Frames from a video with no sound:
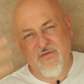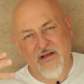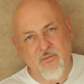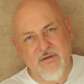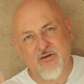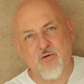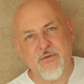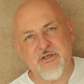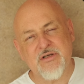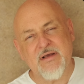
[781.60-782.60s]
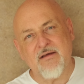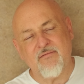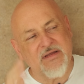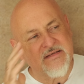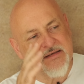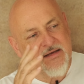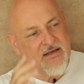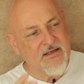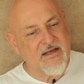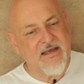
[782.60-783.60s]
światła zgubić. Więc
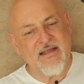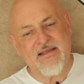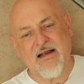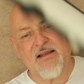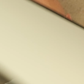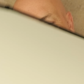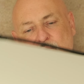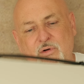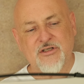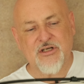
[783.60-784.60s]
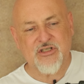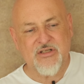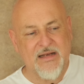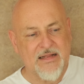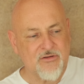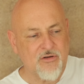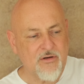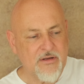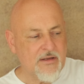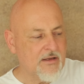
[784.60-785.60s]
genialna w ogóle rzecz na
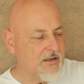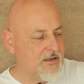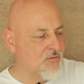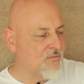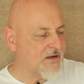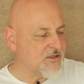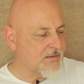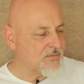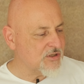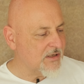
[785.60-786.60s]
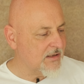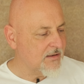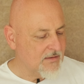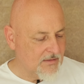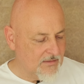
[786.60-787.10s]
lato i uważam, że